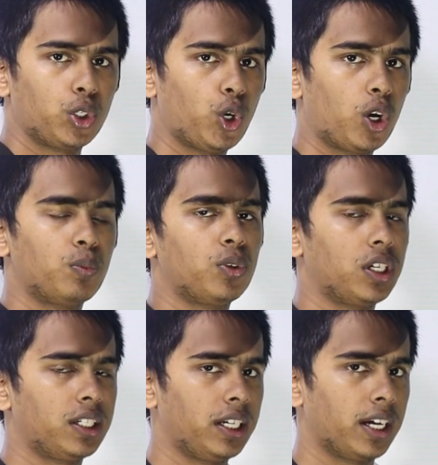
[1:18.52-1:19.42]

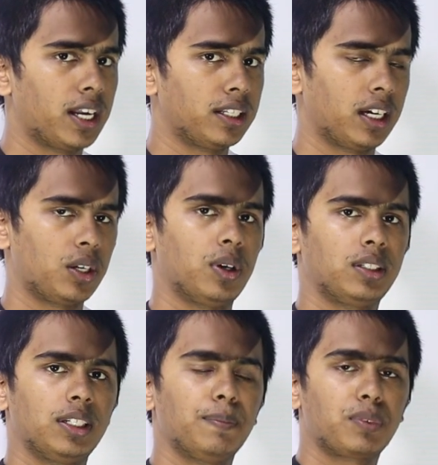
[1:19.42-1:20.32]
সর্বশেষে এখানে দেখো
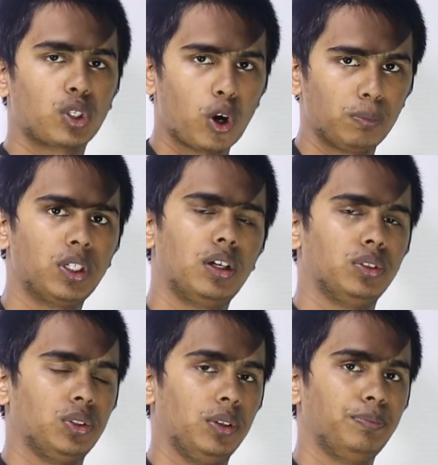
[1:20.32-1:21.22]
আছে কবজা
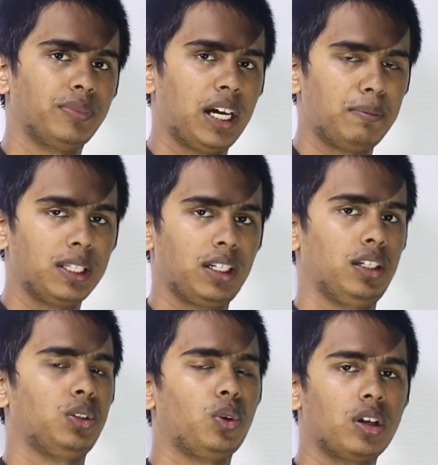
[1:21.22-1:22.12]
অঞ্চল আমাদের
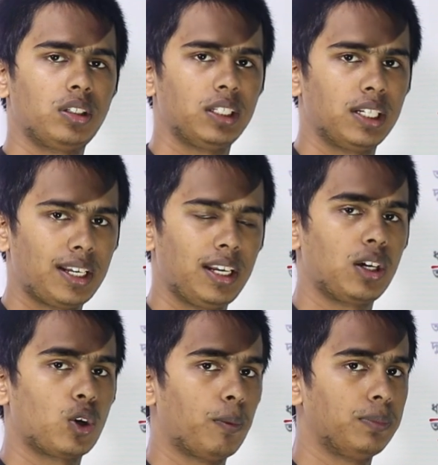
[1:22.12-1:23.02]
দরজা
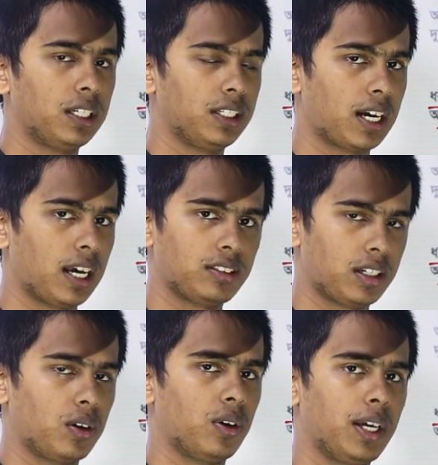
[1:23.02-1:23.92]
জানালায় কবজা যে
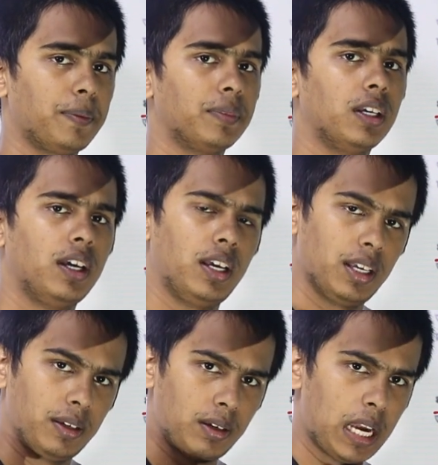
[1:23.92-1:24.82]
কাজটা করে
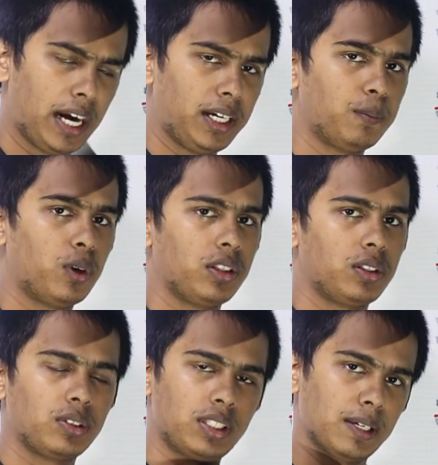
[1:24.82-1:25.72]

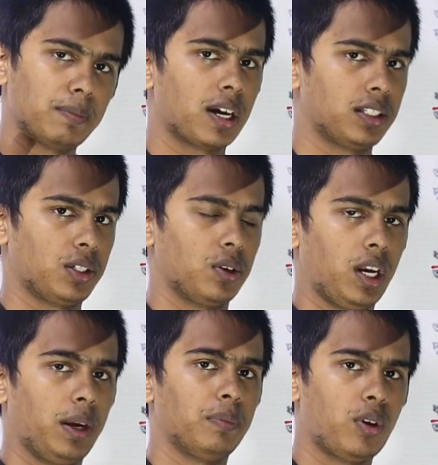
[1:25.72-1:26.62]
অ্যান্টিবডিতেও সেম কাজই
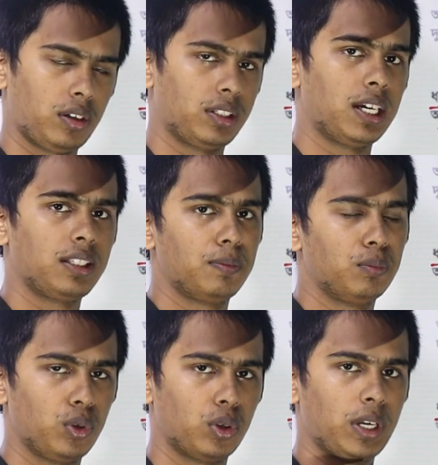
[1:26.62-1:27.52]
করে অর্থাৎ
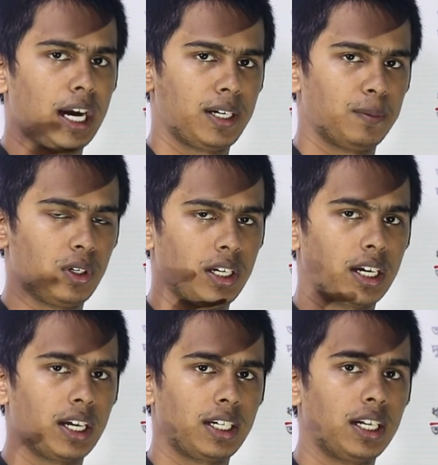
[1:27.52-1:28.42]
মূলত
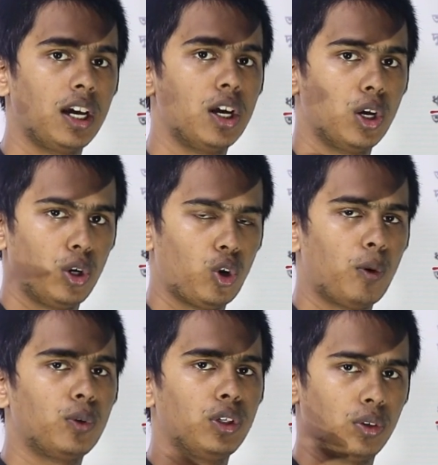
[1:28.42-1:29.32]
অ্যান্টিবডিটাকে একটা
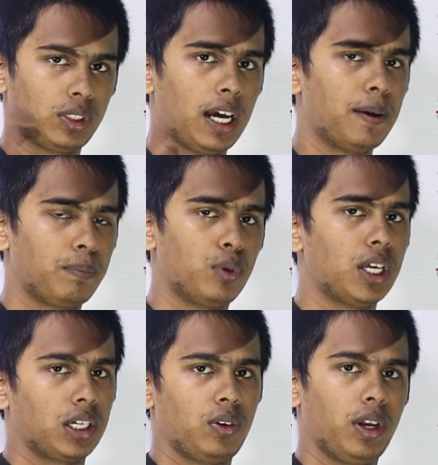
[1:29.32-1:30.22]
নমনীয়তা
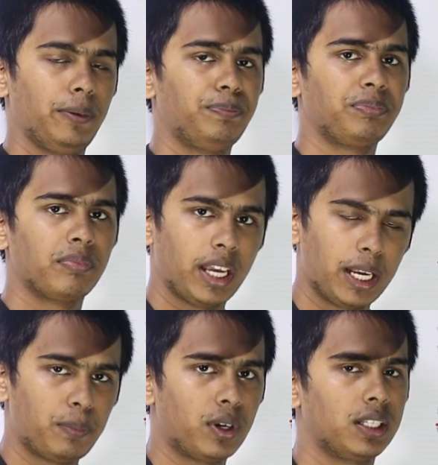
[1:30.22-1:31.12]
প্রদান করে
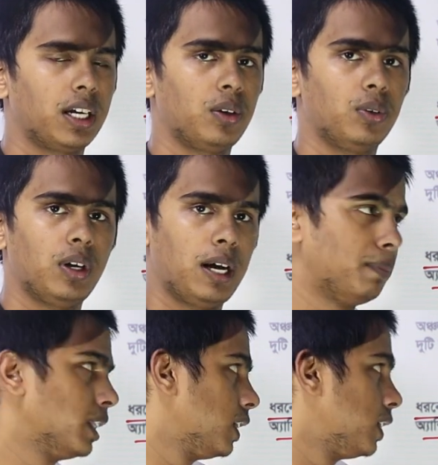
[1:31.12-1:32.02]
এরপরে দেখো
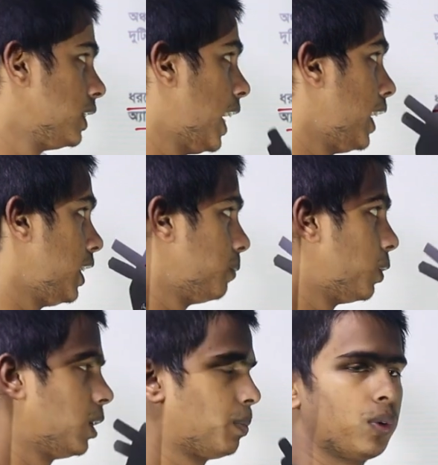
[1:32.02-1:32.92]
আমাদের যে
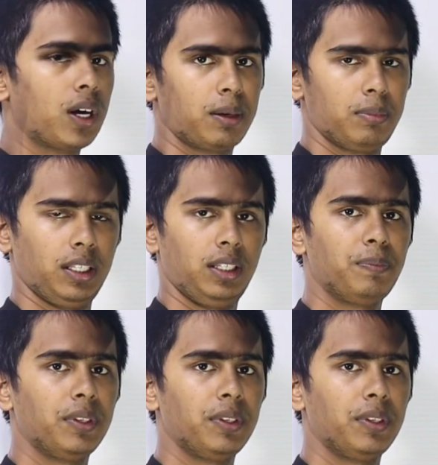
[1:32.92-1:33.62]
অ্যান্টিবডির প্রকারভেদ